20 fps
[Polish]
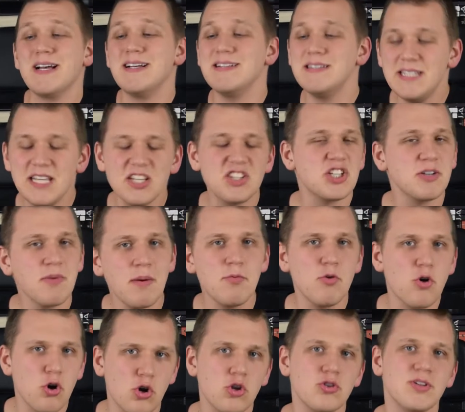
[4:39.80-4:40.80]
nie trzeba
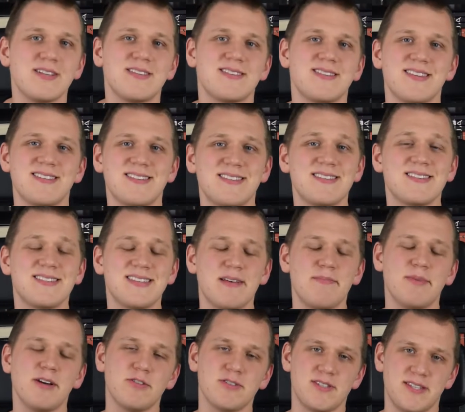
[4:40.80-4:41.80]
było oglądać
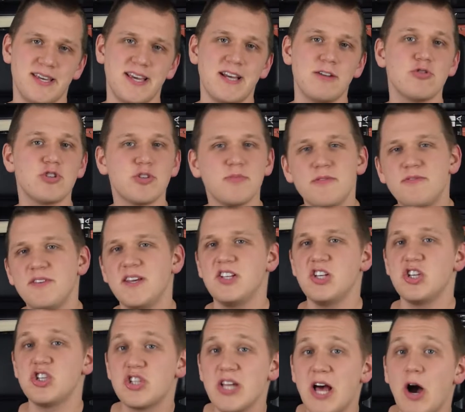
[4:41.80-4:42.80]
samego serialu, żeby
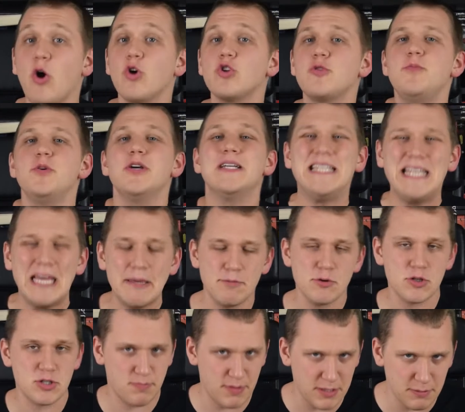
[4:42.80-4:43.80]
wiedzieć, że odbiór nie
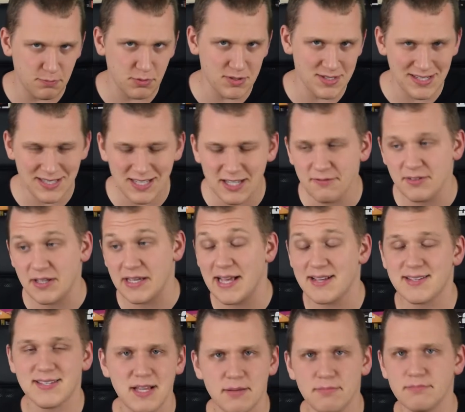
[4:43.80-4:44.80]
był zbyt pozytywny.
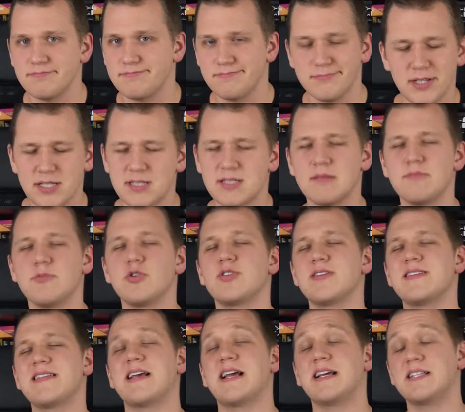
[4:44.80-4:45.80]
Ja sam jestem
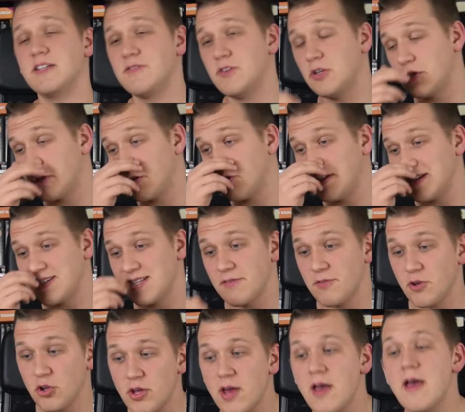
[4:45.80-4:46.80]
dosyć negatywnie do tego
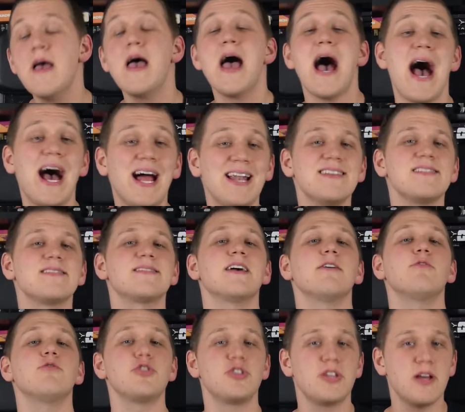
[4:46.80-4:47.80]
nastawiony, ale
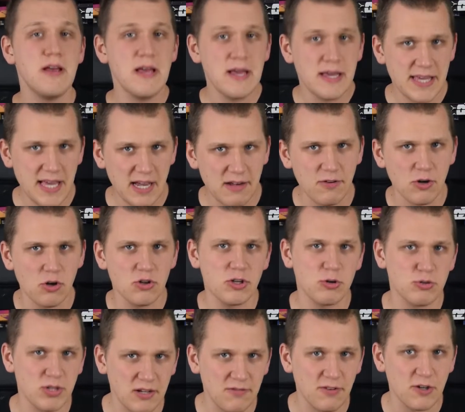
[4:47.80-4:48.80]
stało się, jak
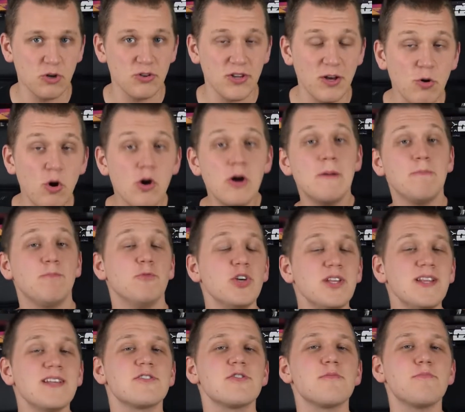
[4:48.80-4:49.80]
wyglądało, tak wyglądało. No i
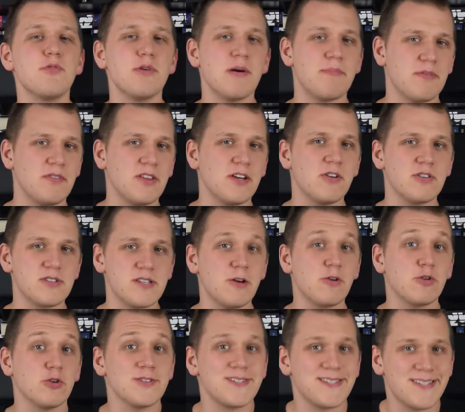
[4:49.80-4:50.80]
nastąpiła pewnego rodzaju
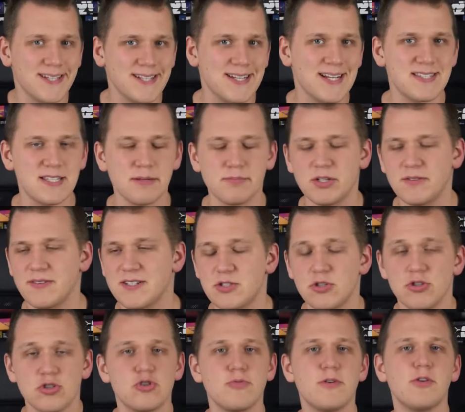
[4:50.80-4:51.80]
konsternacja, ponieważ
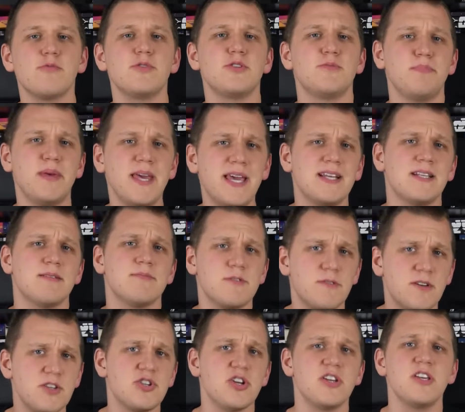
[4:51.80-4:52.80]
coś, co miało być pięknym
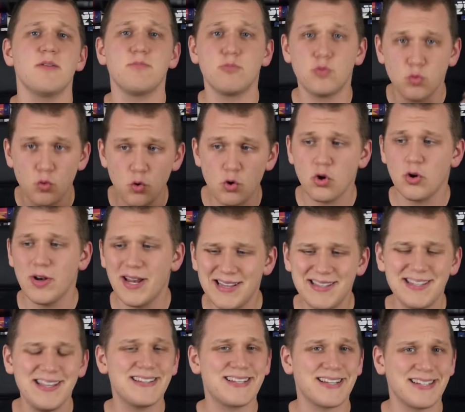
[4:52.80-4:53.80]
zwieńczeniem
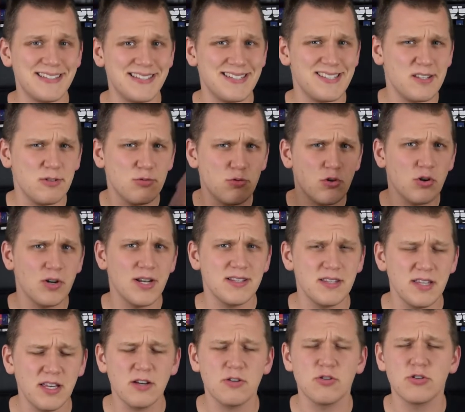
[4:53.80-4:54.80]
długoletniej tradycji,
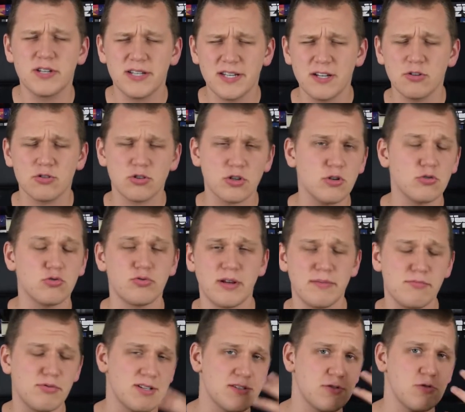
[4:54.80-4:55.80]
długoletniego gry o tron, która
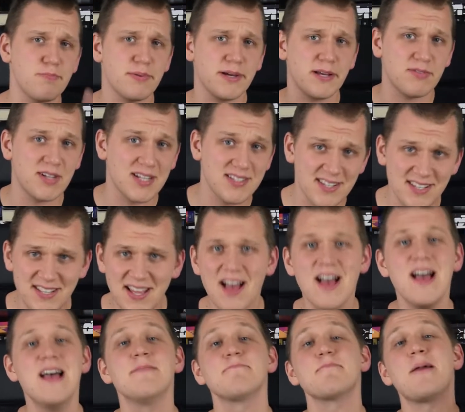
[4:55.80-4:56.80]
była super rewelacyjna,
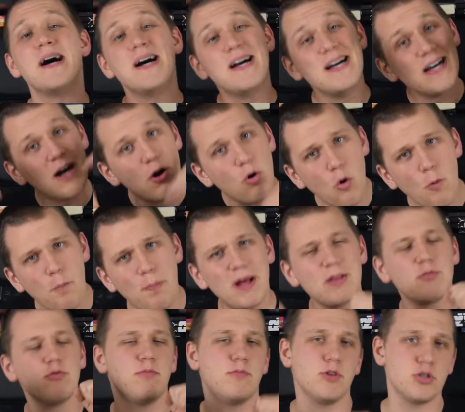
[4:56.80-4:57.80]

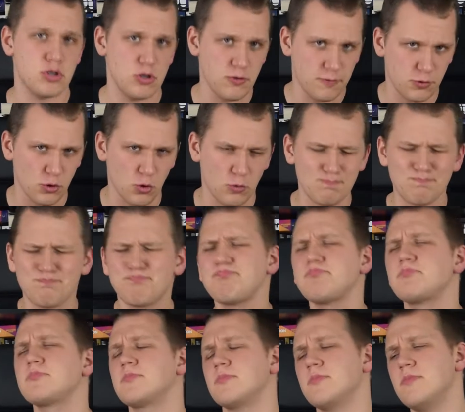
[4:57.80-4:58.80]
upadło mocno w dół.
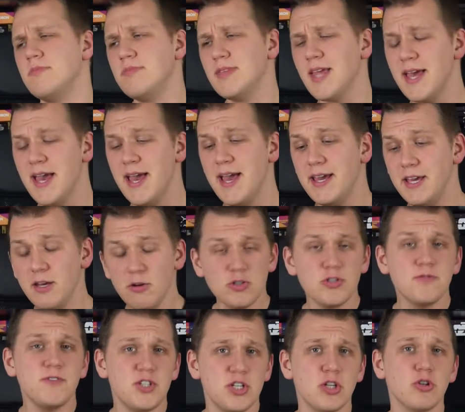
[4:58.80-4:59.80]
E, I
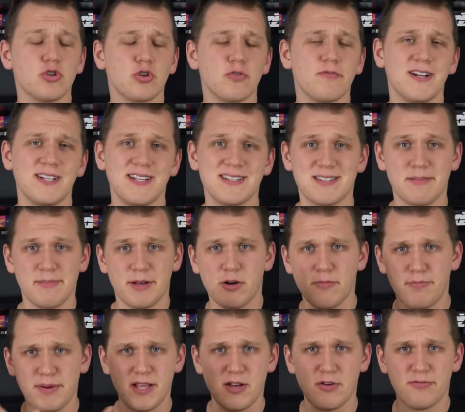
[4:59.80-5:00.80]
oczywiście notowania samego
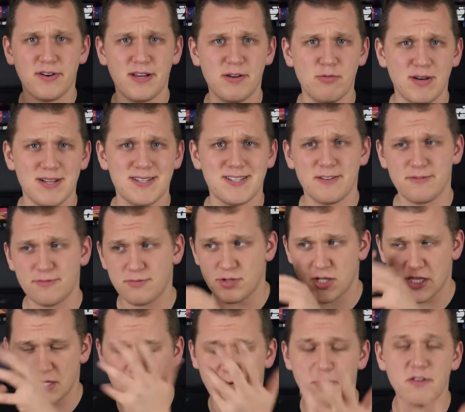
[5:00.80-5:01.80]
Beniofa i Weissa,
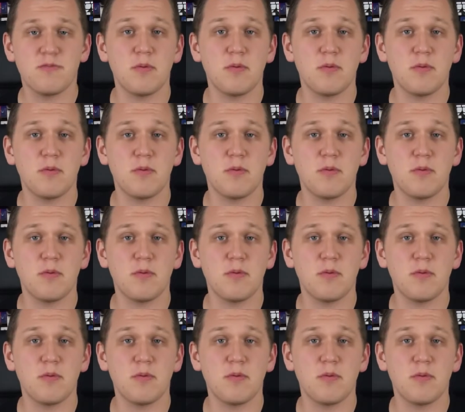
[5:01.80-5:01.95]
że tak powiem, w